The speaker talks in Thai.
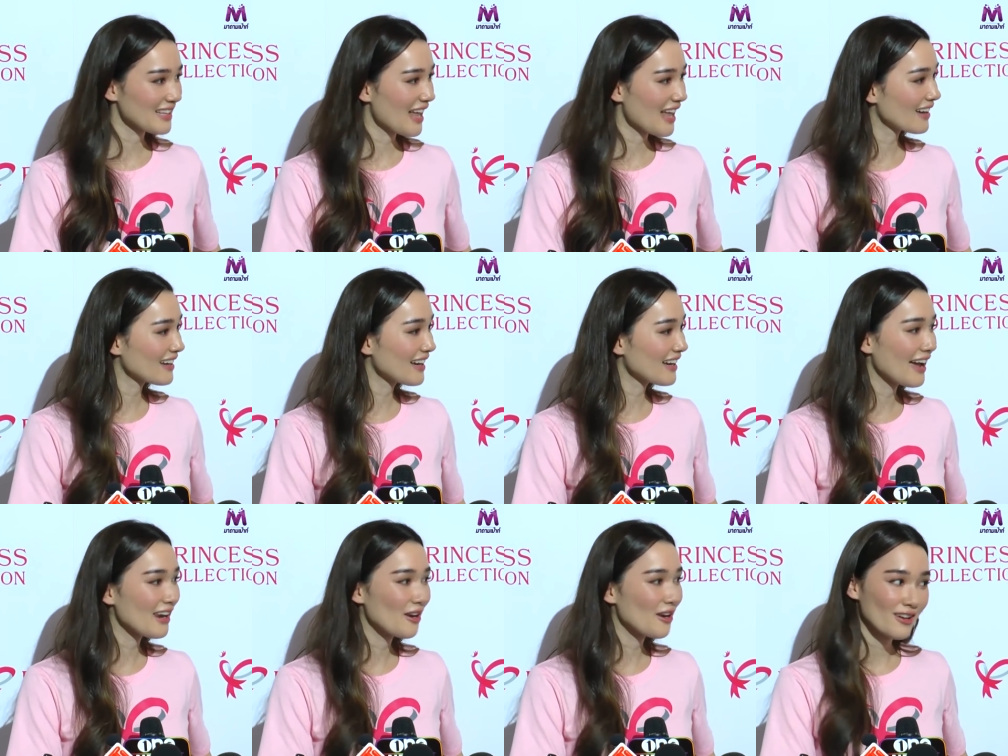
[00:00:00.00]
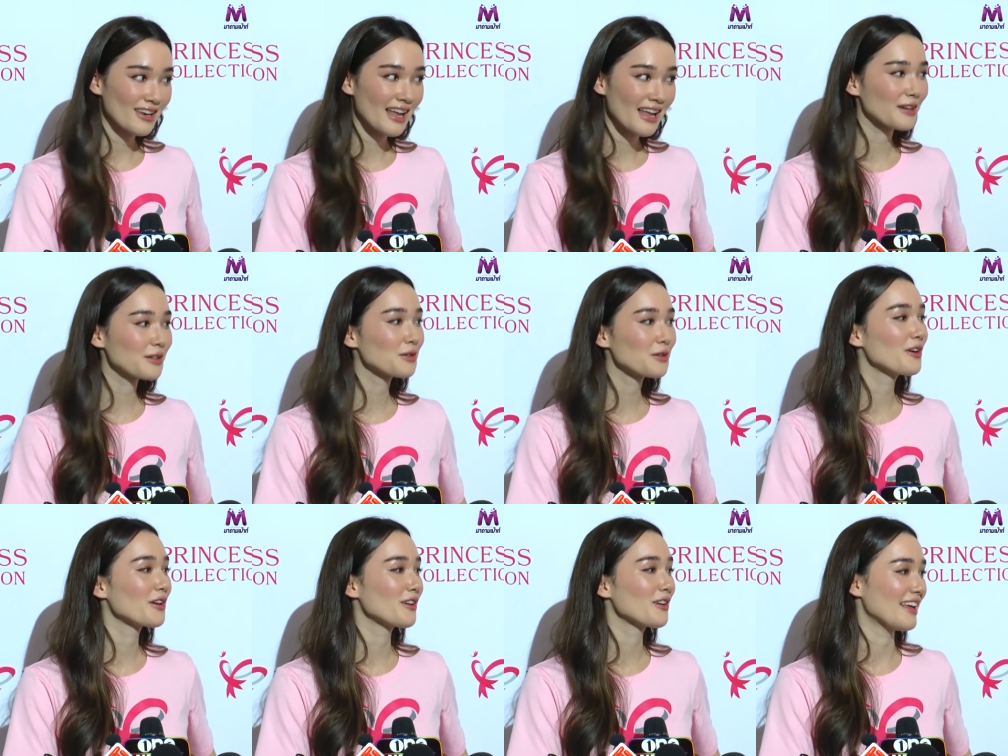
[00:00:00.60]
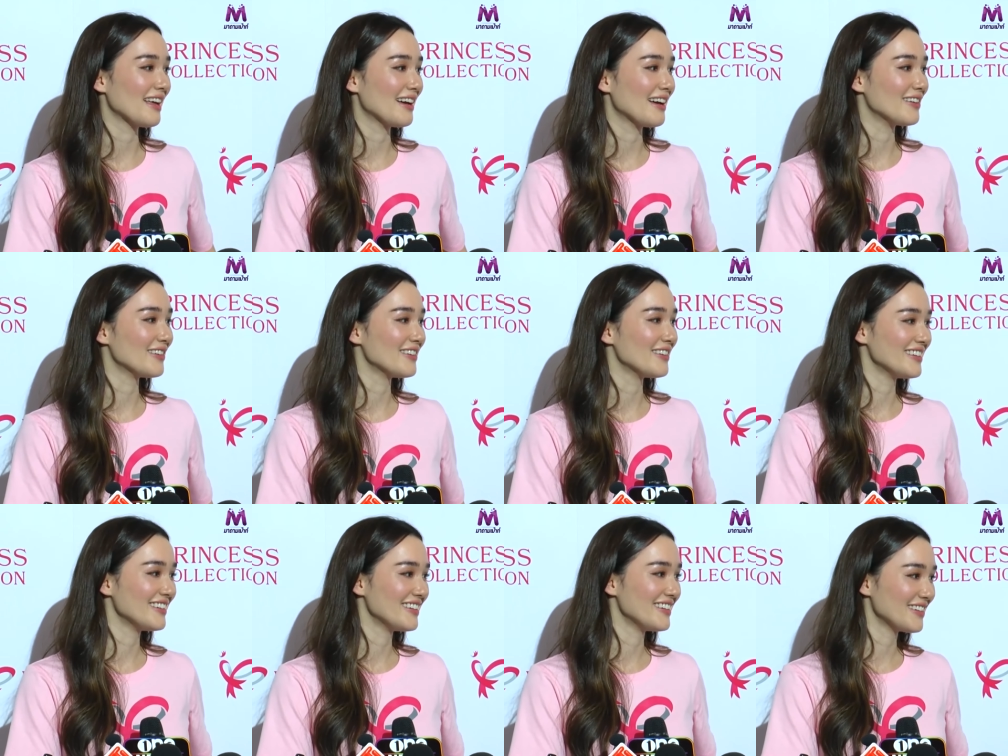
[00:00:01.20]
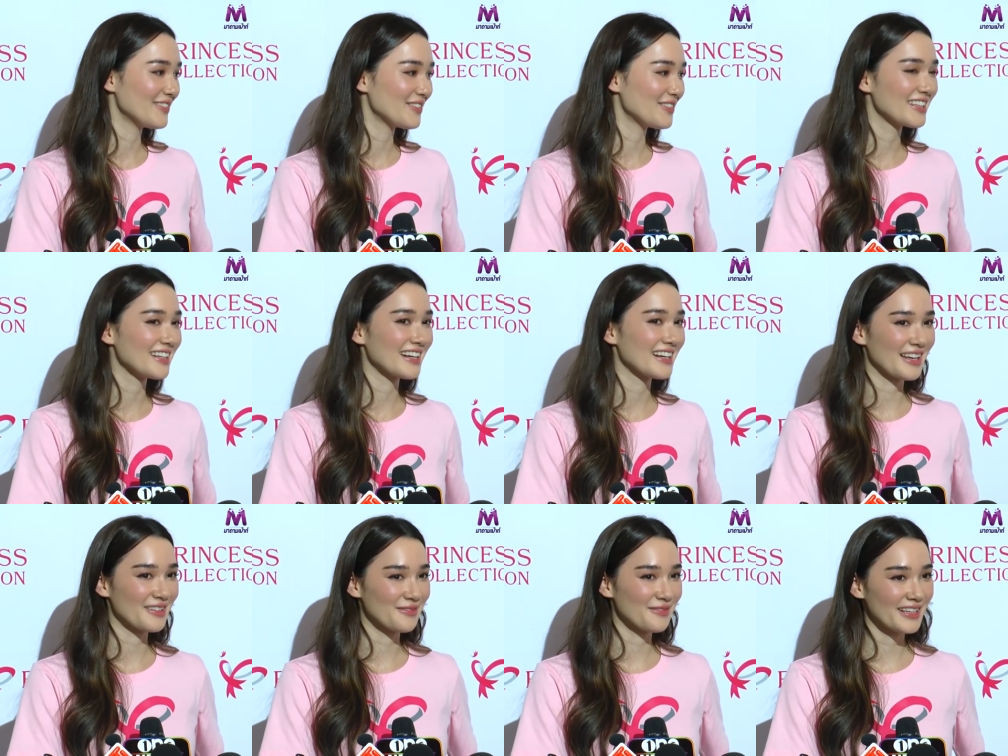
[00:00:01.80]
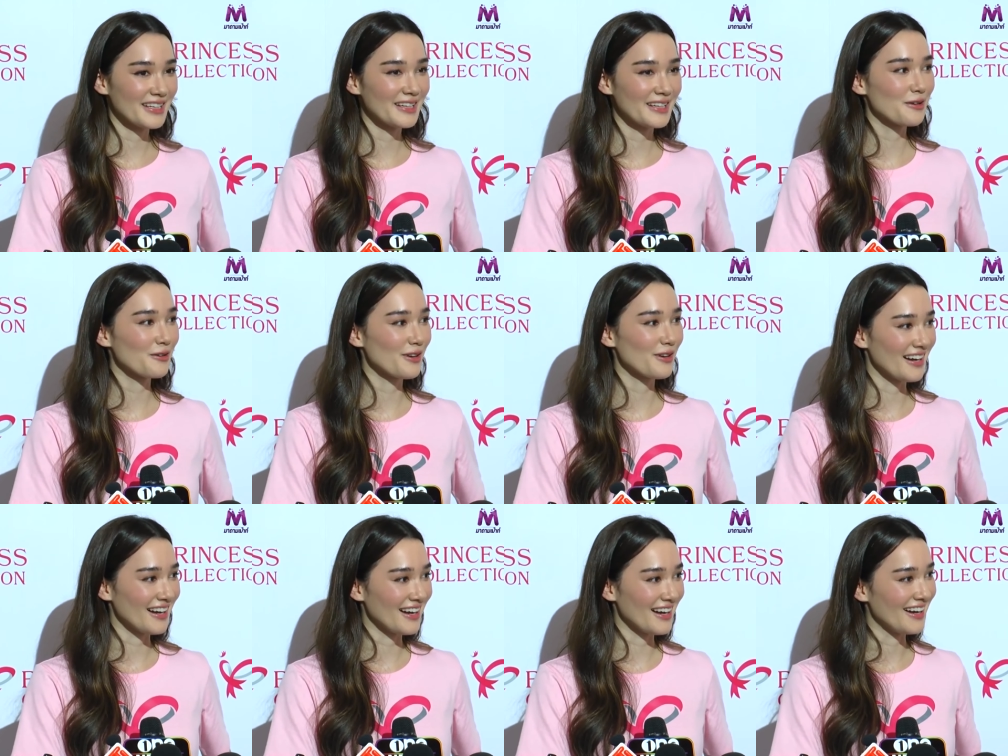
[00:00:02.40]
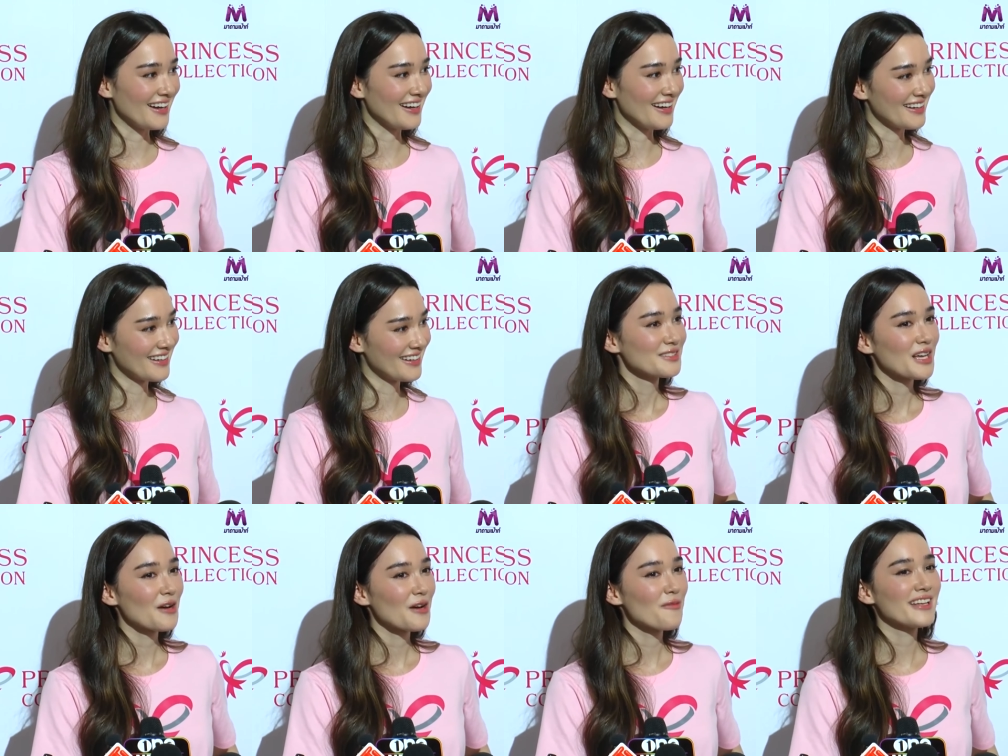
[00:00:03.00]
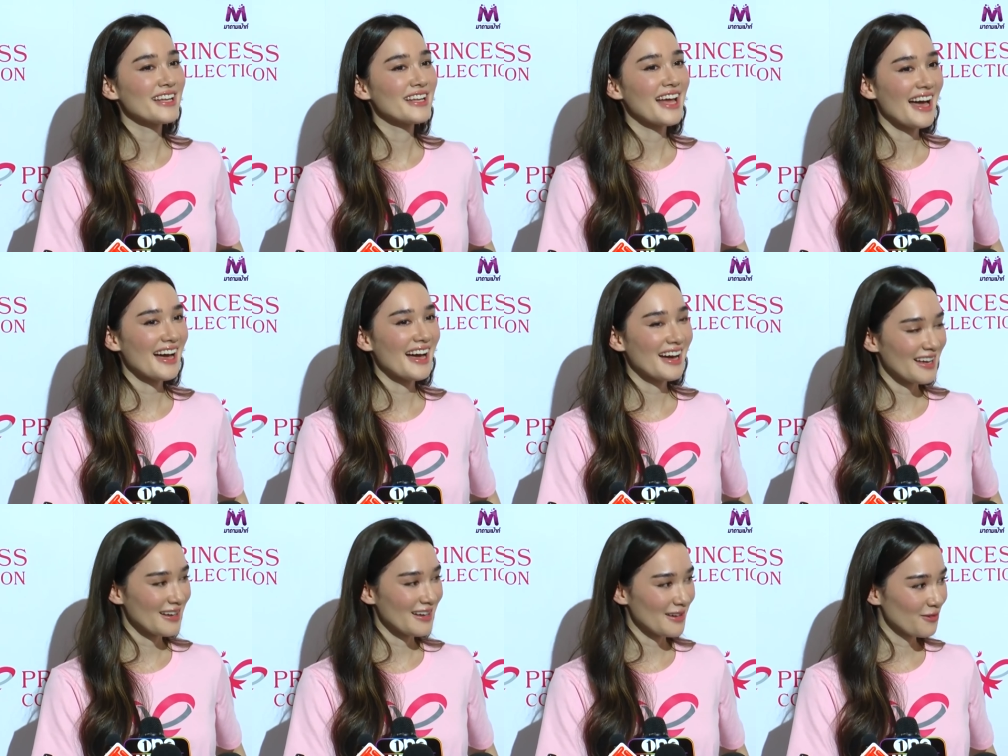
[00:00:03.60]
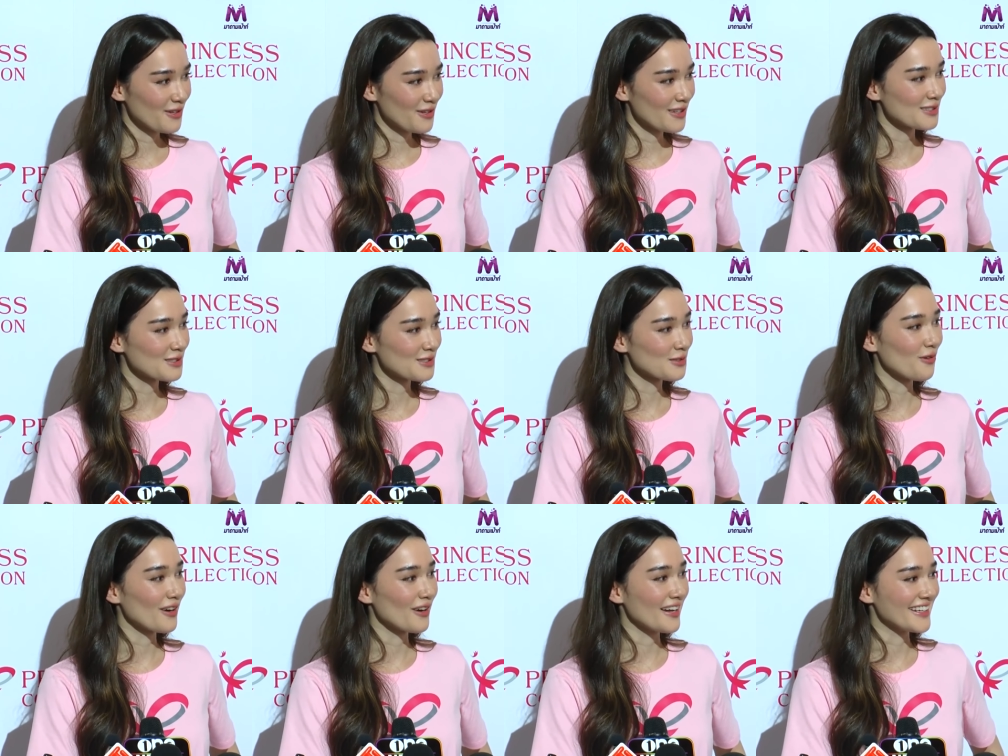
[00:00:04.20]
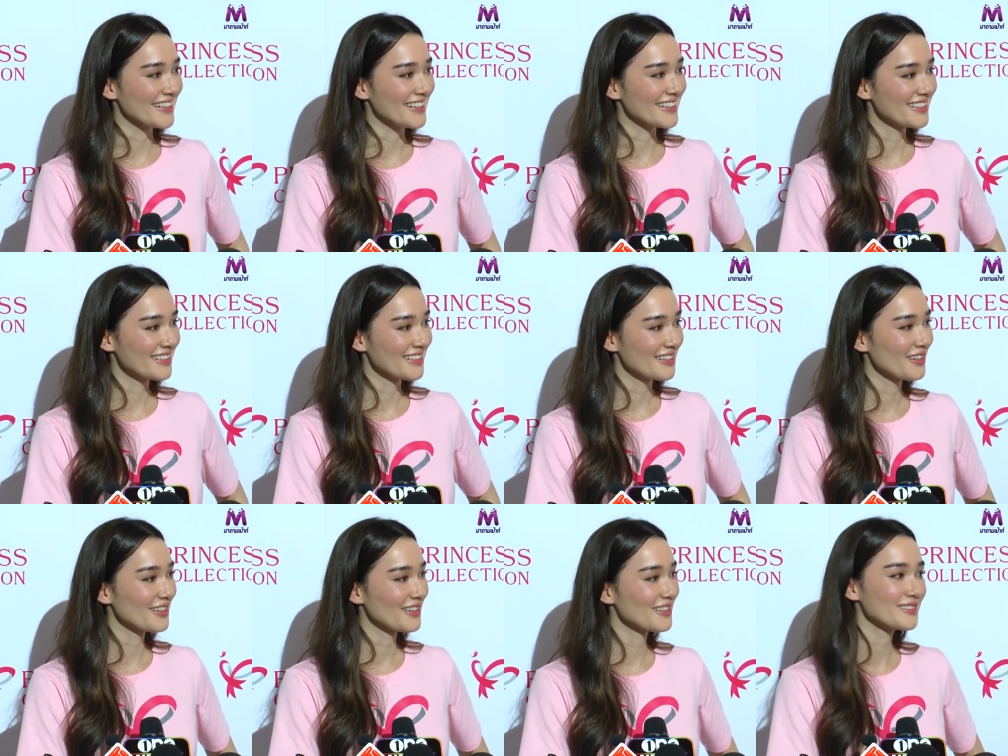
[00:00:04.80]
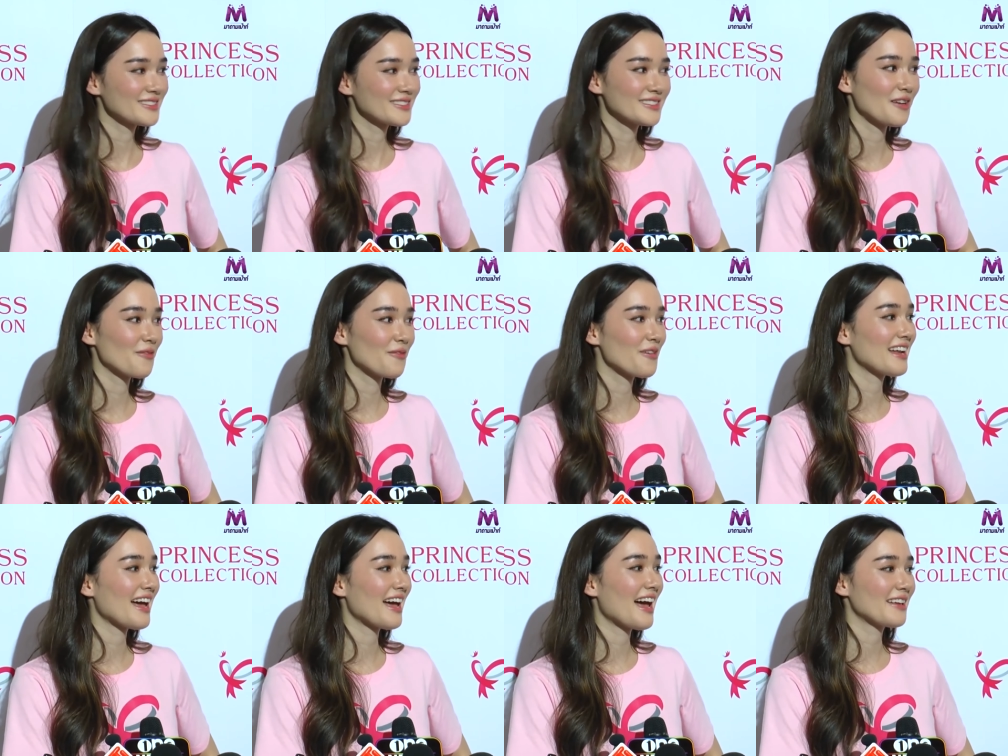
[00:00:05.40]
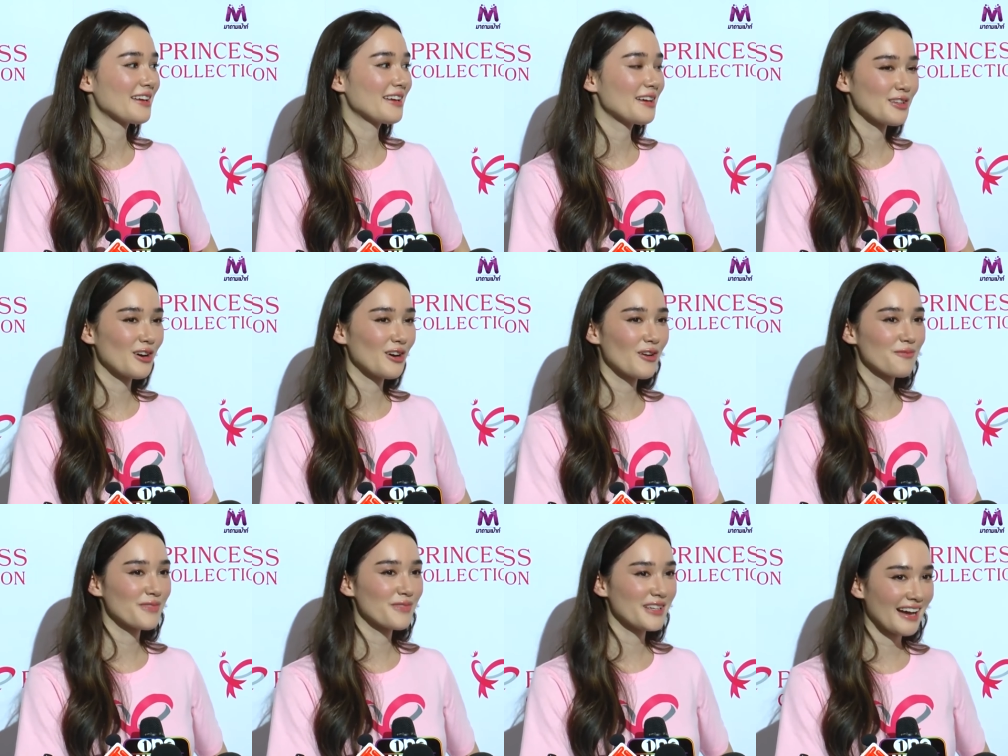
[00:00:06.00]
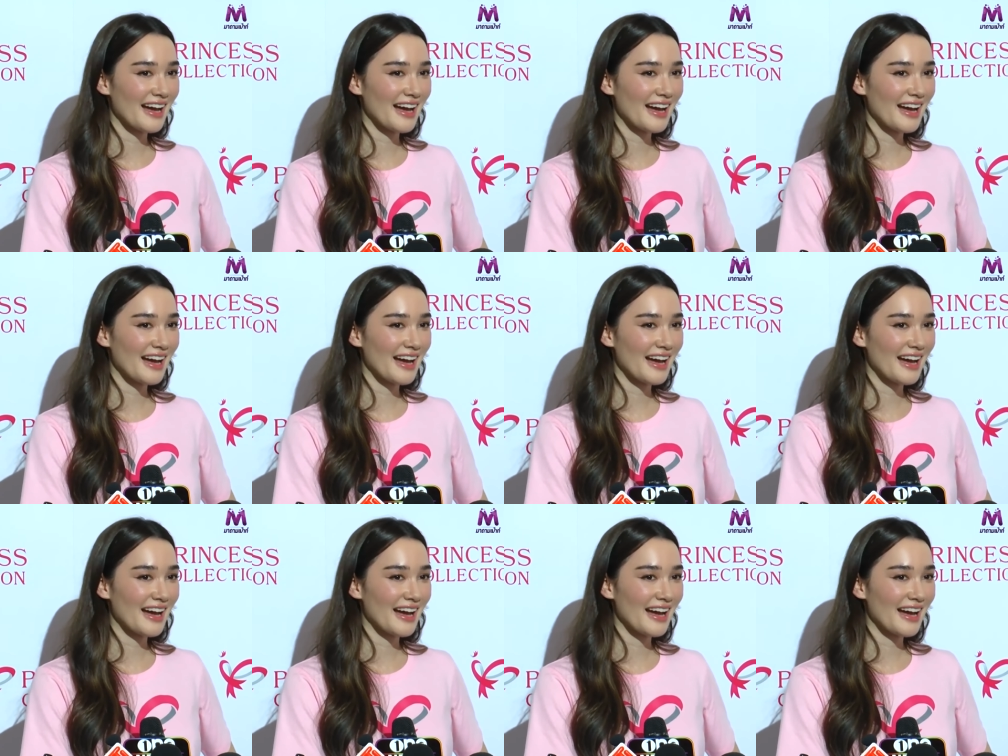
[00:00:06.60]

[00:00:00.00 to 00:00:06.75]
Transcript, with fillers: รักใครแล้วก็รักด้วยอยู่แล้วเป็นอย่างนั้นไปดีกว่า ธรรมดาค่ะ ผู้หญิงสวยก็ธรรมดาที่จะต้องมี